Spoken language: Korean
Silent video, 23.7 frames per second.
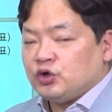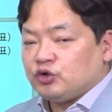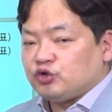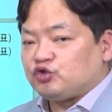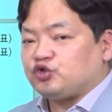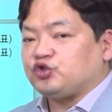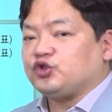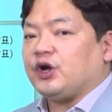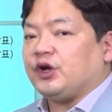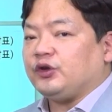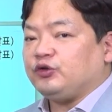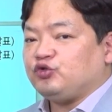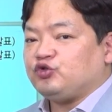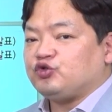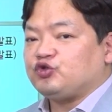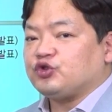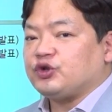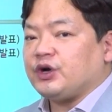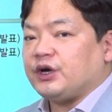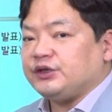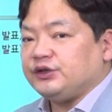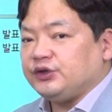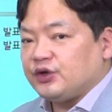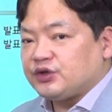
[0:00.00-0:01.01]
추가
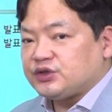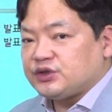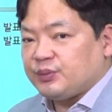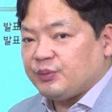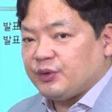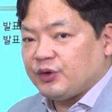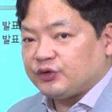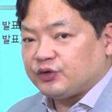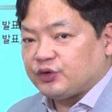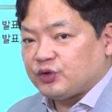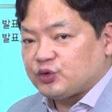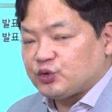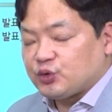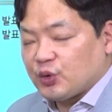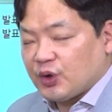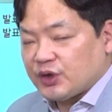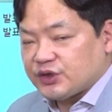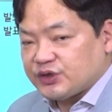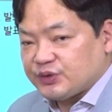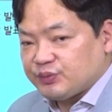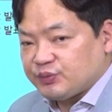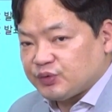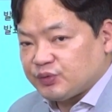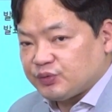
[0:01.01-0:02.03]
수주가 이어지면서
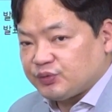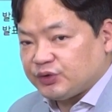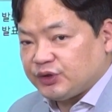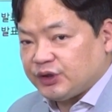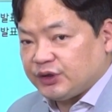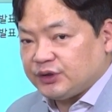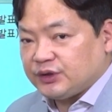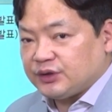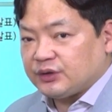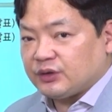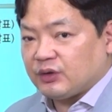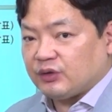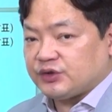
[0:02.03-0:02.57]
좋아진 부분이 있는